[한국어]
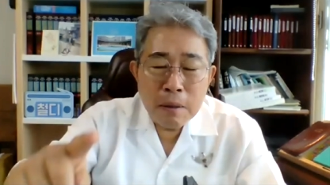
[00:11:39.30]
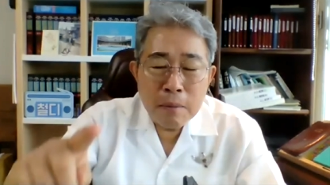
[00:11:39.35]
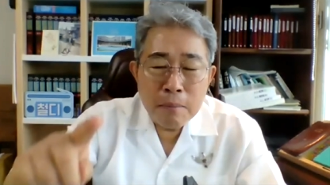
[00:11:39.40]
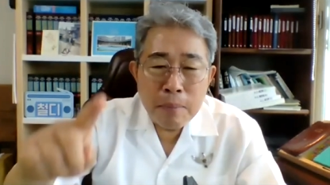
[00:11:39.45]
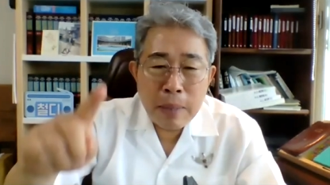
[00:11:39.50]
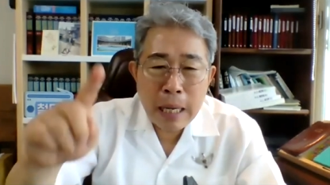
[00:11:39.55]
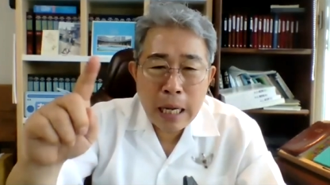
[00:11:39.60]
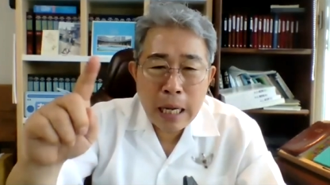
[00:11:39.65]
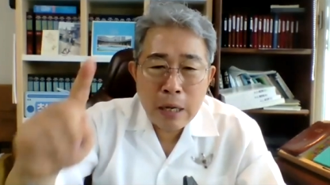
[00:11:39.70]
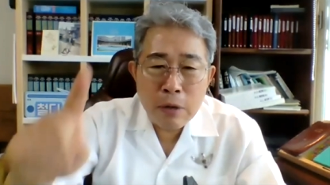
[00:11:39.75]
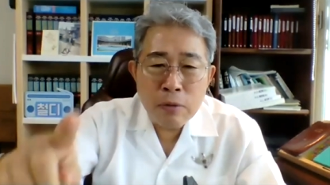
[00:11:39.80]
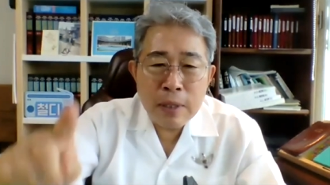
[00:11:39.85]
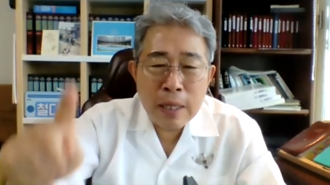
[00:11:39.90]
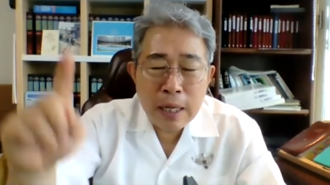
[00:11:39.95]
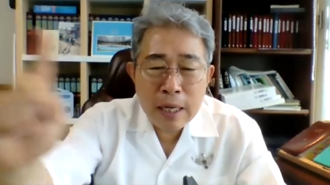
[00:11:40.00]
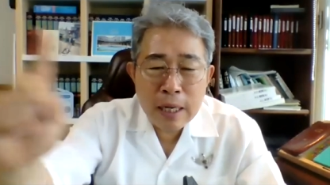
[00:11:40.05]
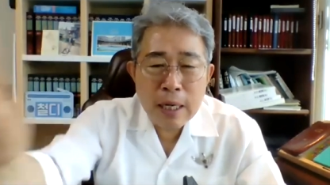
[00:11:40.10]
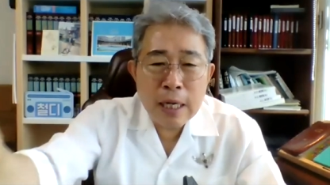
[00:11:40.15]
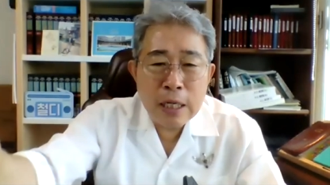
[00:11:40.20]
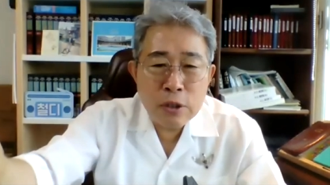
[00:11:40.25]
바로
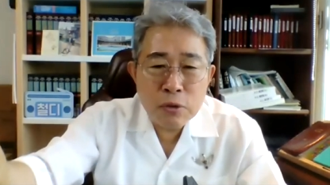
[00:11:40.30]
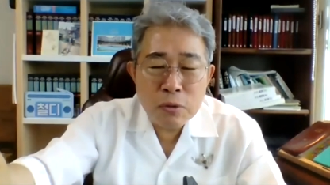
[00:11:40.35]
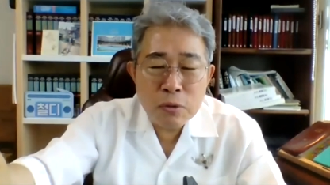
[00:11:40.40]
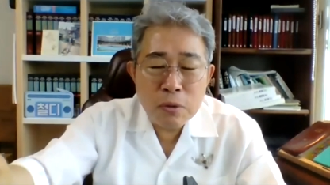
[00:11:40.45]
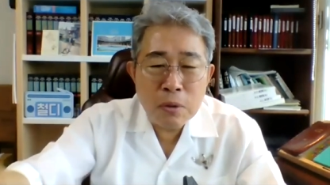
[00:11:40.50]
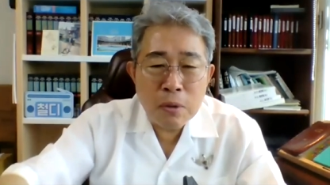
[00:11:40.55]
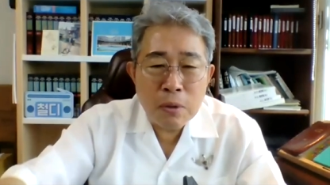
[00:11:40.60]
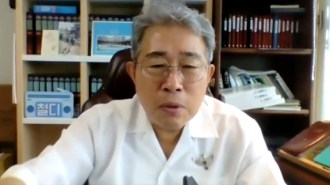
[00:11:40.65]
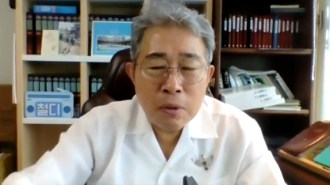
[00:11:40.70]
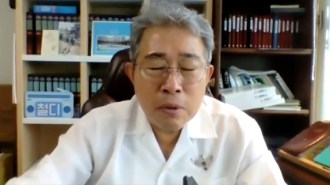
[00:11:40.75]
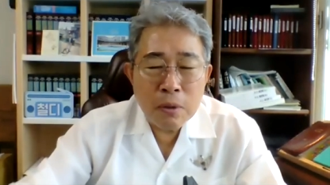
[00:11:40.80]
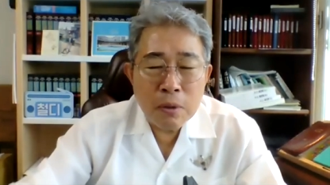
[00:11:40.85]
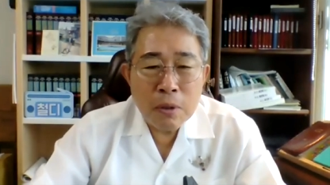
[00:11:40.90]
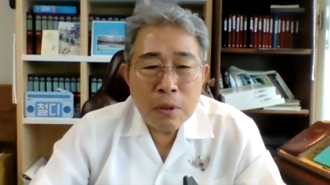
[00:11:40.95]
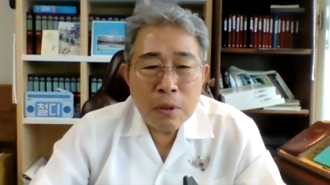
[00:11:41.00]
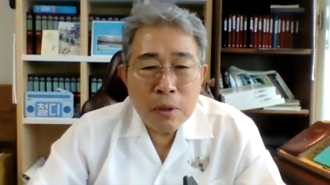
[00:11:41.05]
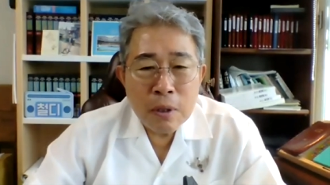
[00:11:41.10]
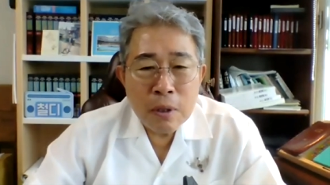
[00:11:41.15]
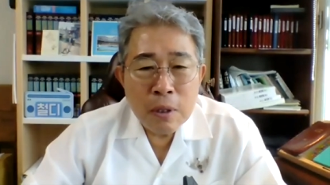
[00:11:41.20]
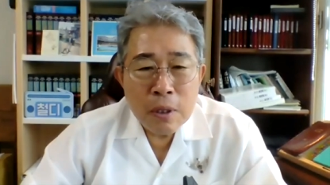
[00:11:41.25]
나가가지고
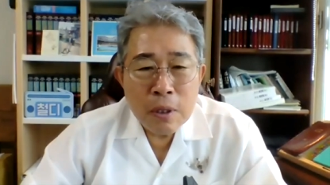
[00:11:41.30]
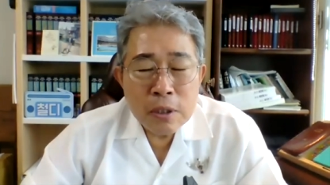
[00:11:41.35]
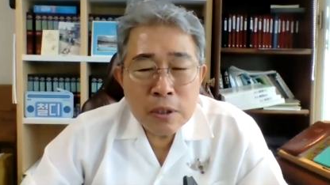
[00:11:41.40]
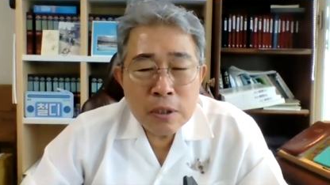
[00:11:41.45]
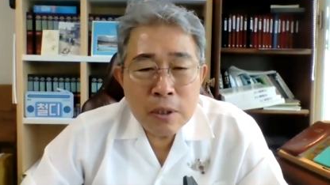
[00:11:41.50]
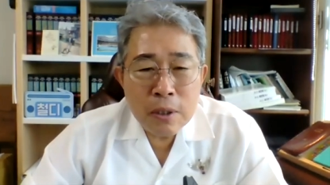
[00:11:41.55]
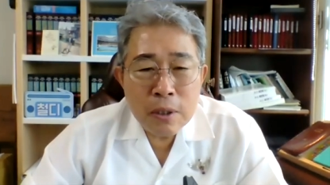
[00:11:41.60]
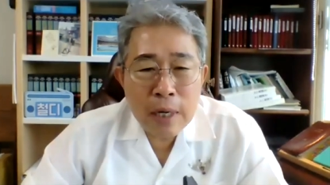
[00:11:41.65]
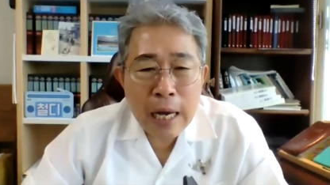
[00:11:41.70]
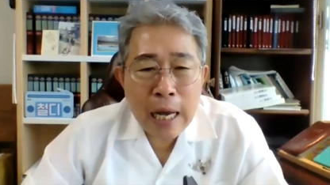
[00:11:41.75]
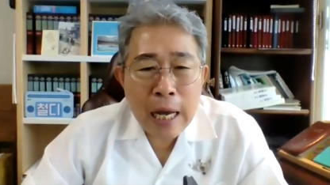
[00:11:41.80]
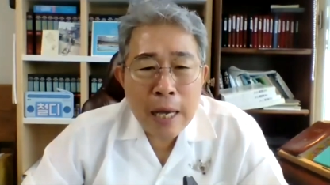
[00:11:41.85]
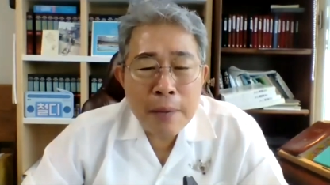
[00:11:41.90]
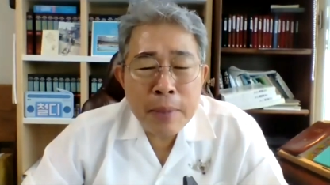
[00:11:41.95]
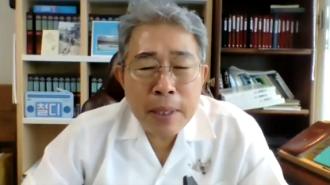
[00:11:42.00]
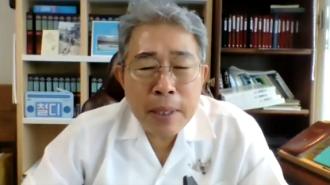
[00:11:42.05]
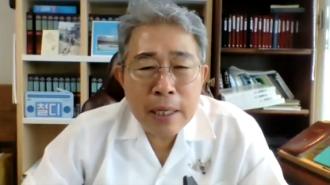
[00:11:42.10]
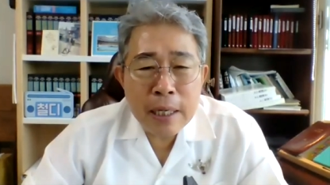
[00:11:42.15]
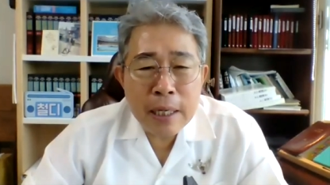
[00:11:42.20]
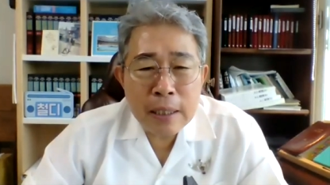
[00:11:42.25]
저
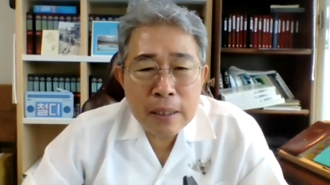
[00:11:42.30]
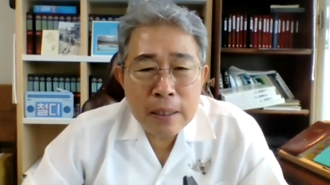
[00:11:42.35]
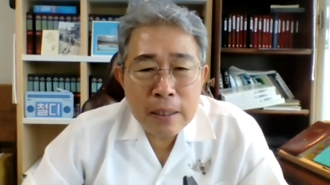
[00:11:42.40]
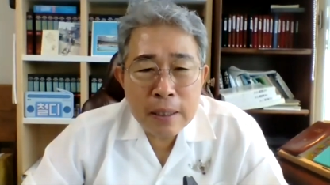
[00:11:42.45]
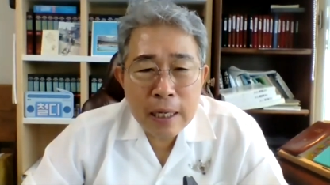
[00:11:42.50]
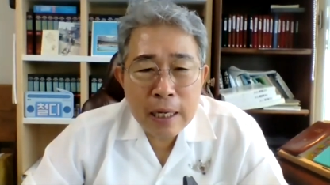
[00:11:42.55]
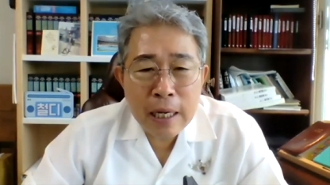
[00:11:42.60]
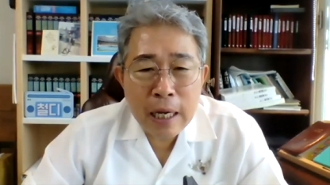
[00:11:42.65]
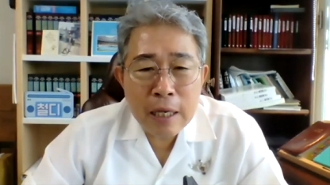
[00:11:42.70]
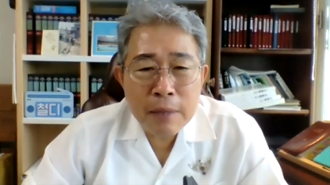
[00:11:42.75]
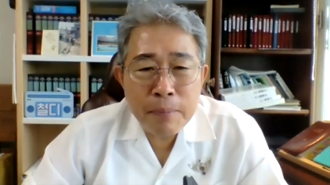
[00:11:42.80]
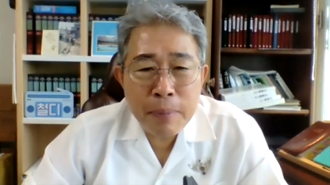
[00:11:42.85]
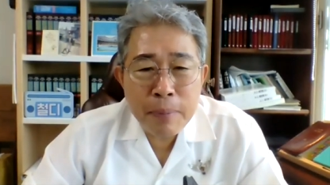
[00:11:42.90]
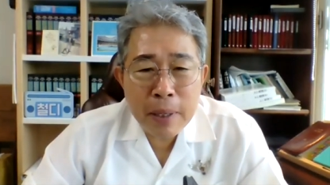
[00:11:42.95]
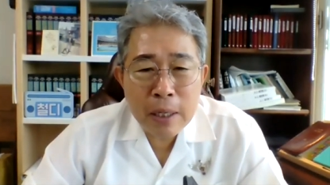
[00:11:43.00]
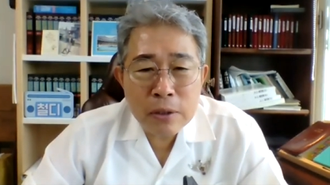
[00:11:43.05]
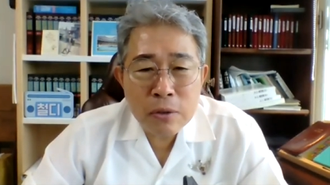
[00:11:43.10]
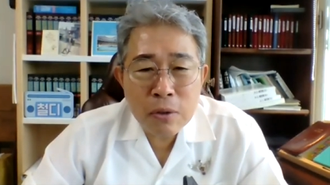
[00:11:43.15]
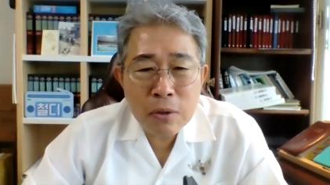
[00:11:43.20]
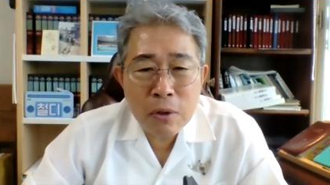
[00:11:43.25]
아메이 같은데
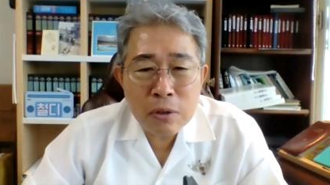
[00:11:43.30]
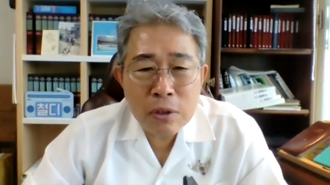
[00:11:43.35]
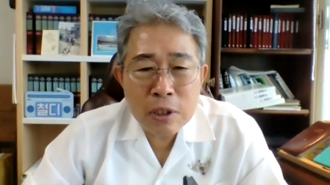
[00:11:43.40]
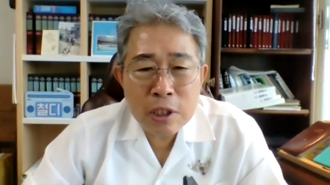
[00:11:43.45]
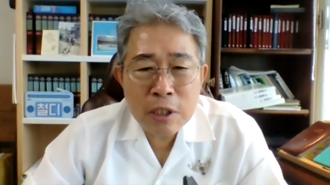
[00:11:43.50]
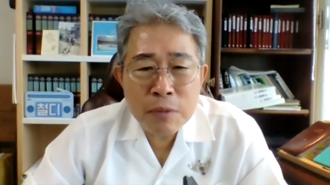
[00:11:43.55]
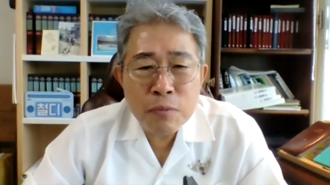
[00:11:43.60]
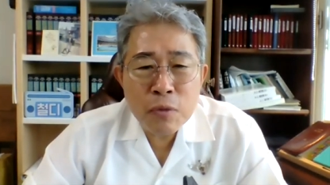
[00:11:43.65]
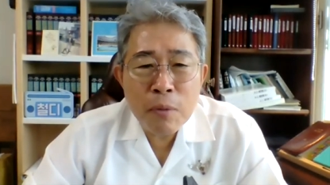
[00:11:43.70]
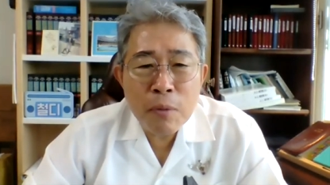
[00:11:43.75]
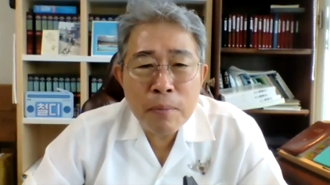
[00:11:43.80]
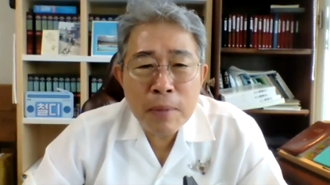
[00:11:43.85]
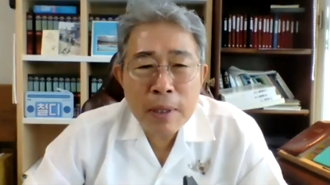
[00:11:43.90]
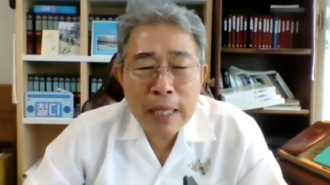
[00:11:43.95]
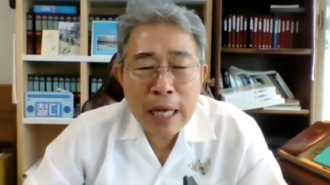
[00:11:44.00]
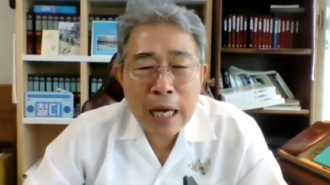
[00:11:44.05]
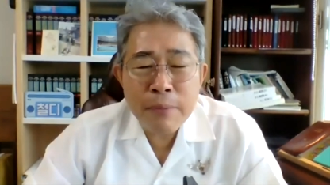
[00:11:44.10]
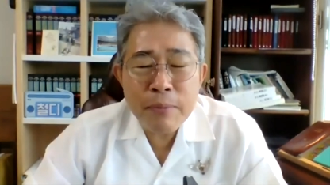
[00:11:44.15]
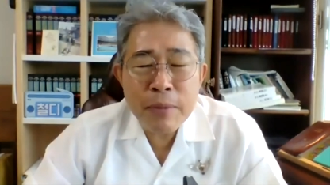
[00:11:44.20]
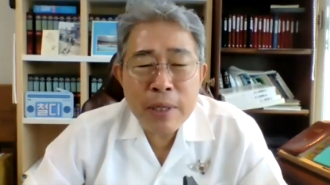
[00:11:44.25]
가입해가지고 거기서 10년만
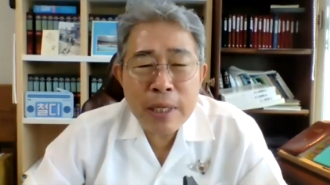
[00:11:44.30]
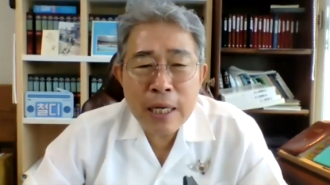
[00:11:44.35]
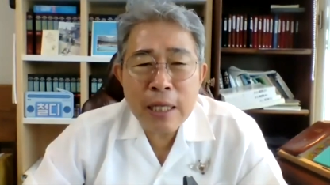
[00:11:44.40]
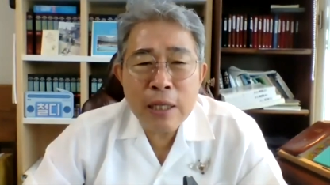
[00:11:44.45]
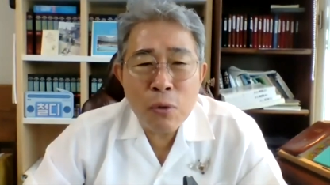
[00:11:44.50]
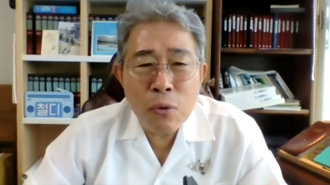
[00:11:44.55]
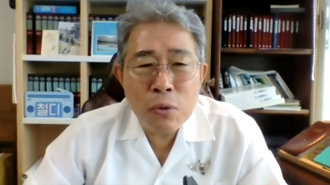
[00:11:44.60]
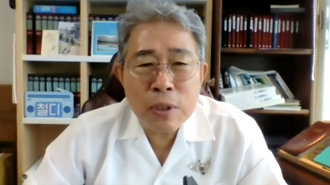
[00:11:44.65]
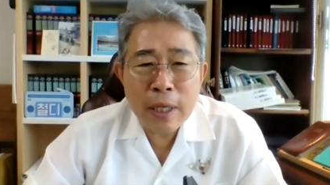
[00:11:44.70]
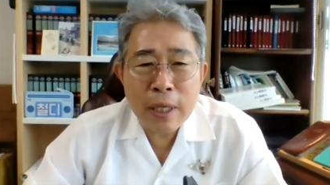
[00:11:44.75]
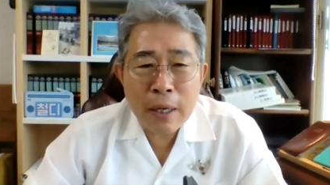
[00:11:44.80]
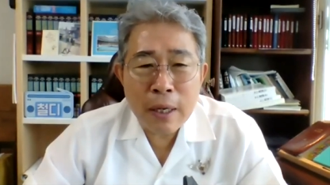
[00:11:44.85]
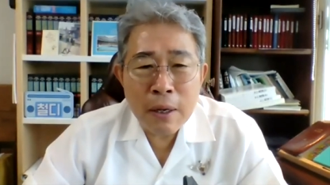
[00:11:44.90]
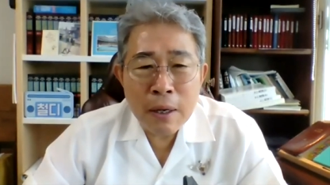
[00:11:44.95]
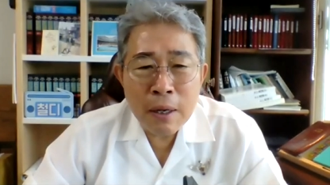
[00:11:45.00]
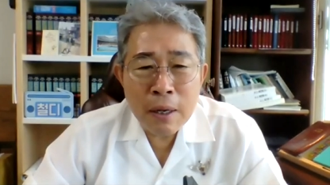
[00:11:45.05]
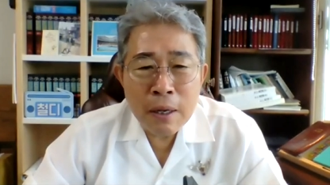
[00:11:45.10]
아메이 하다 오세요.